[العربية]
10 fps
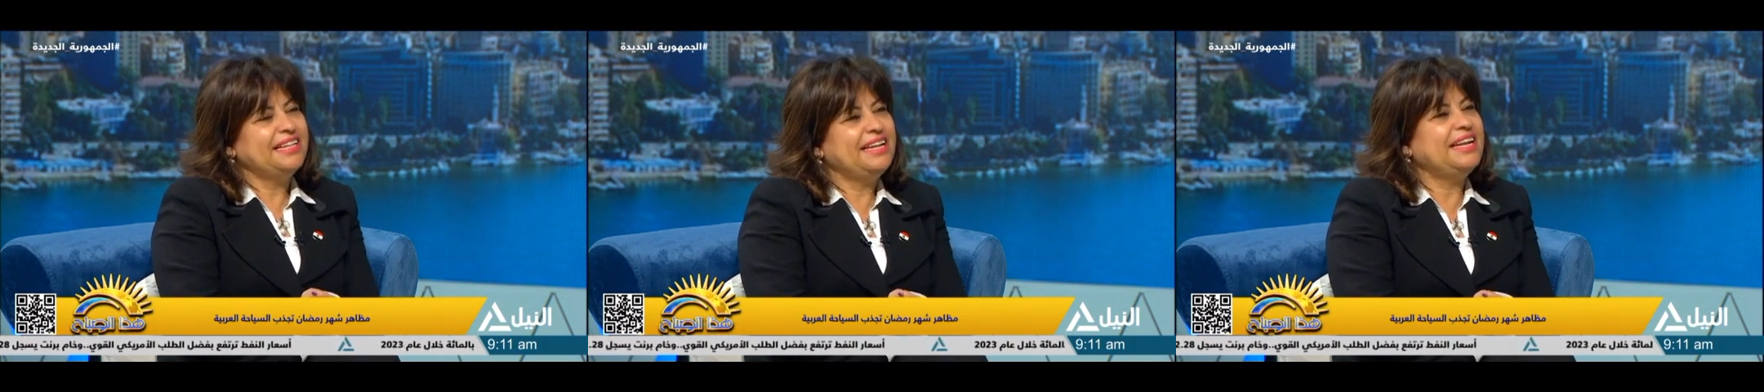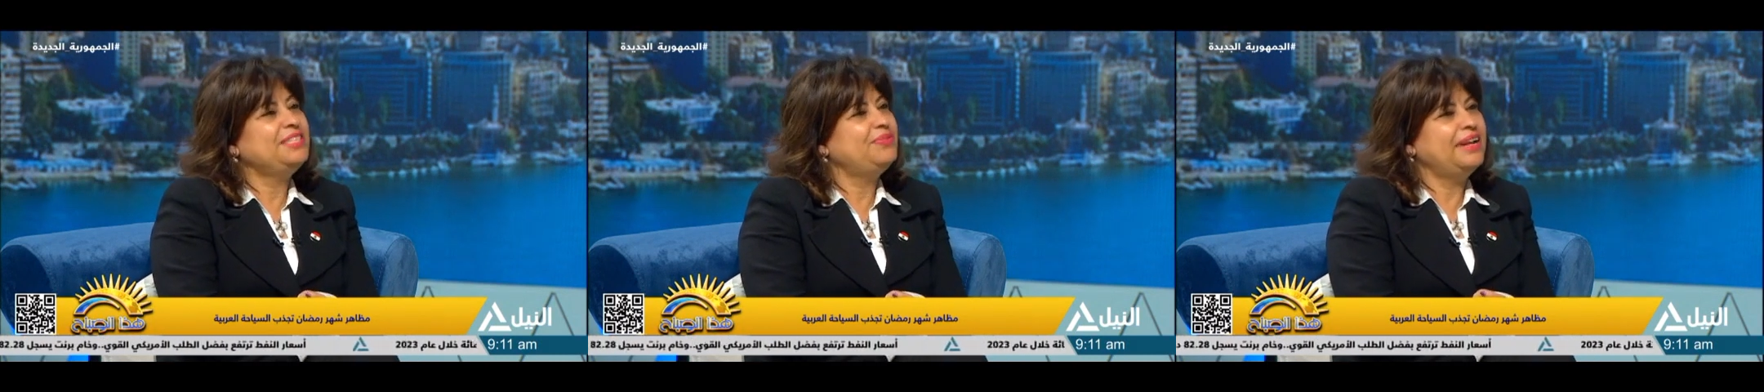
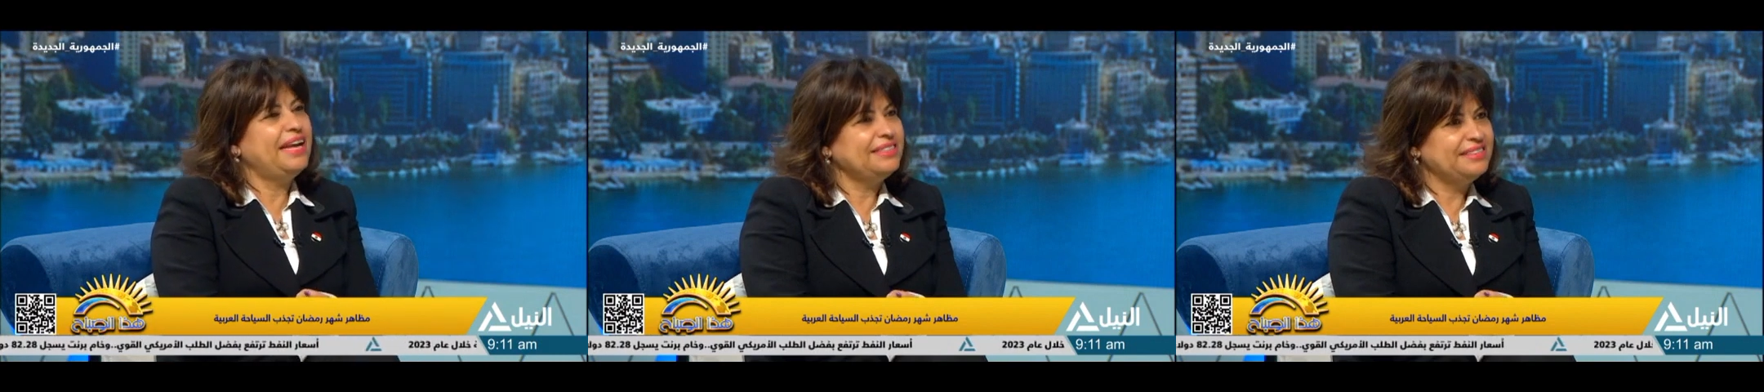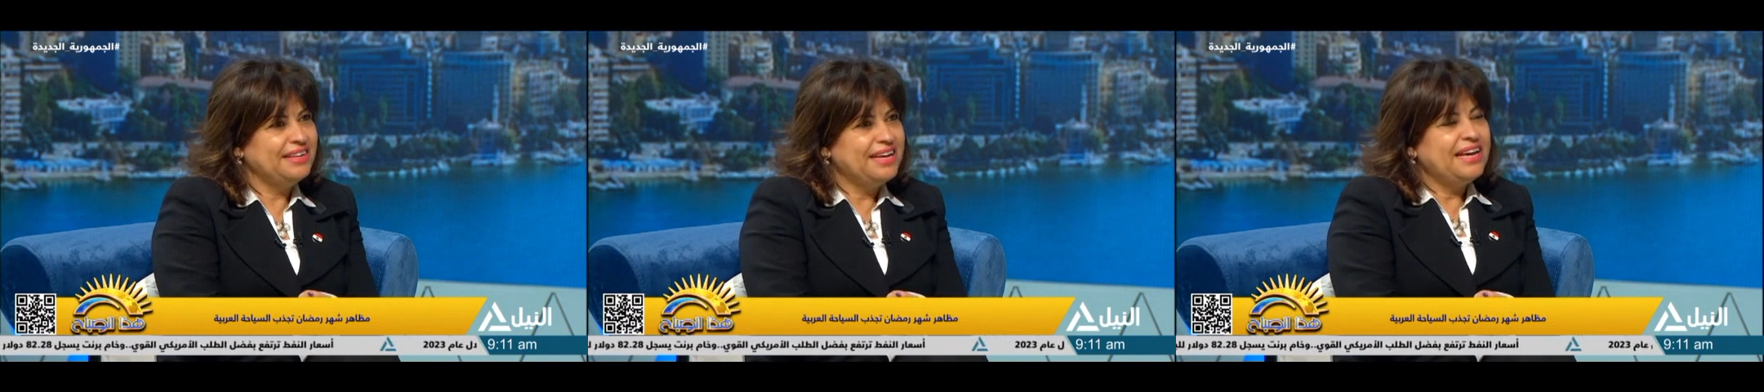الاحتفالات
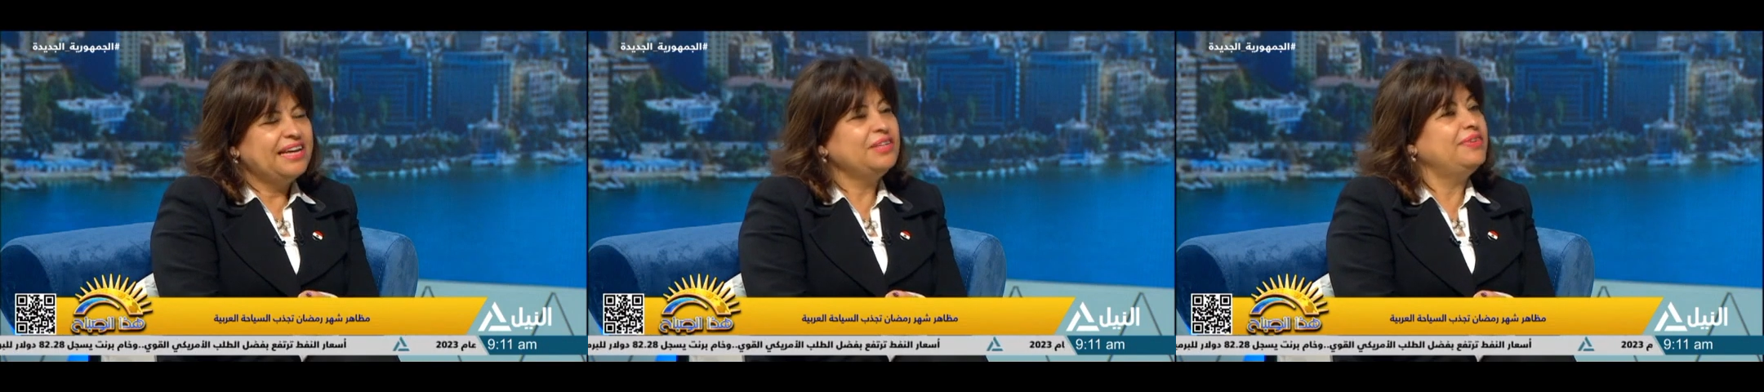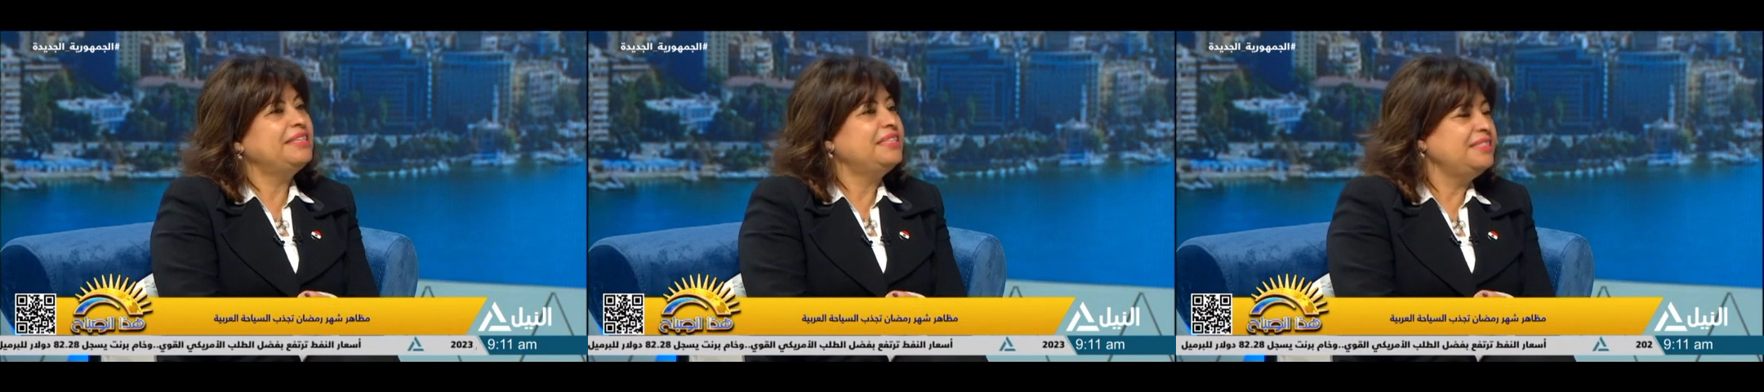
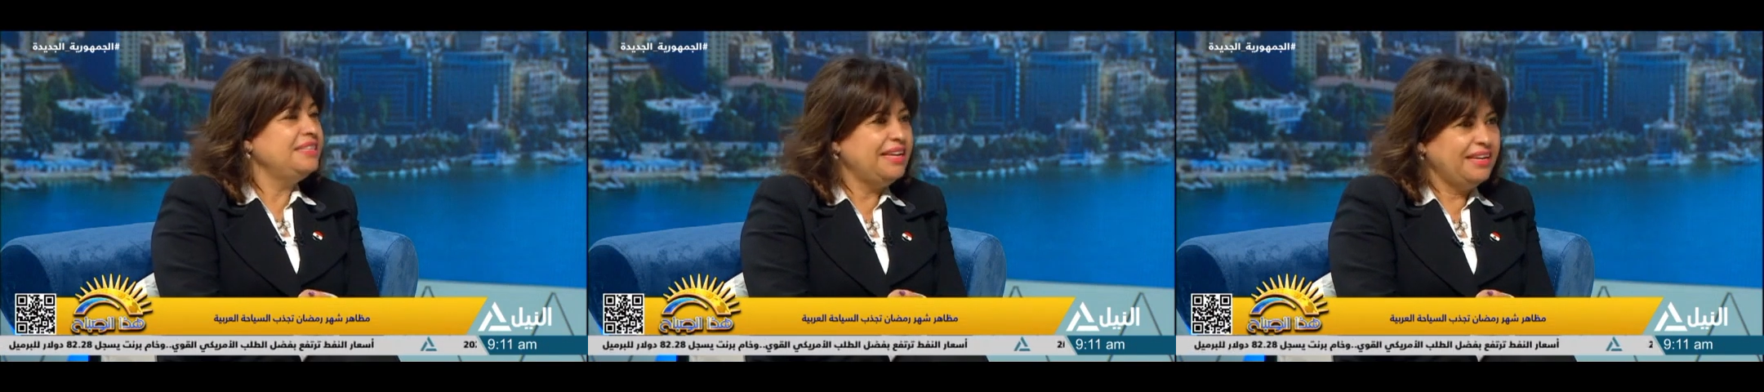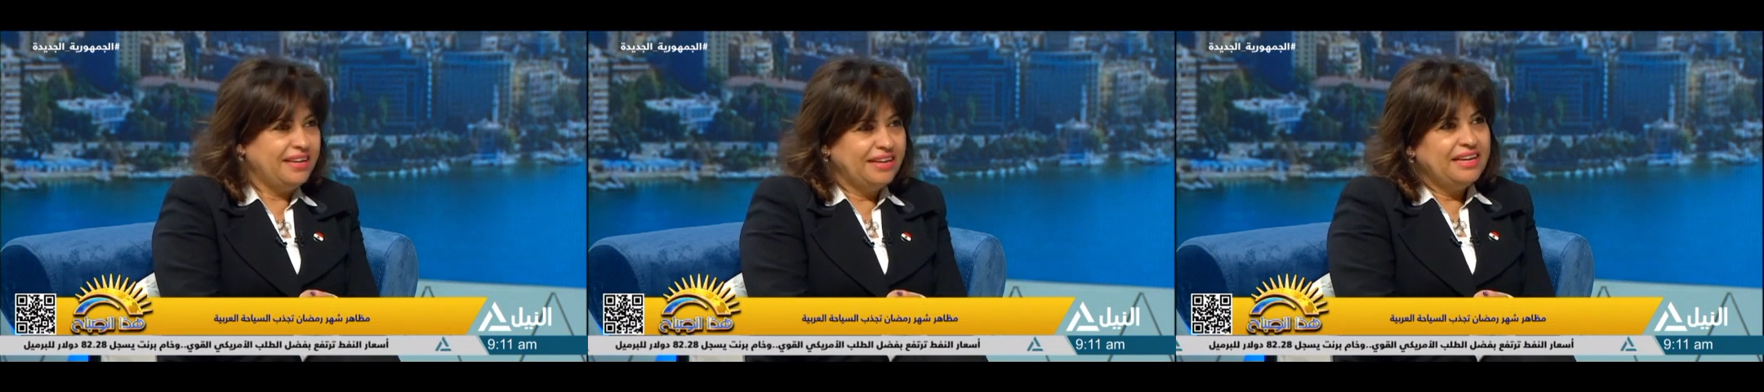الاحتفالات الدينيه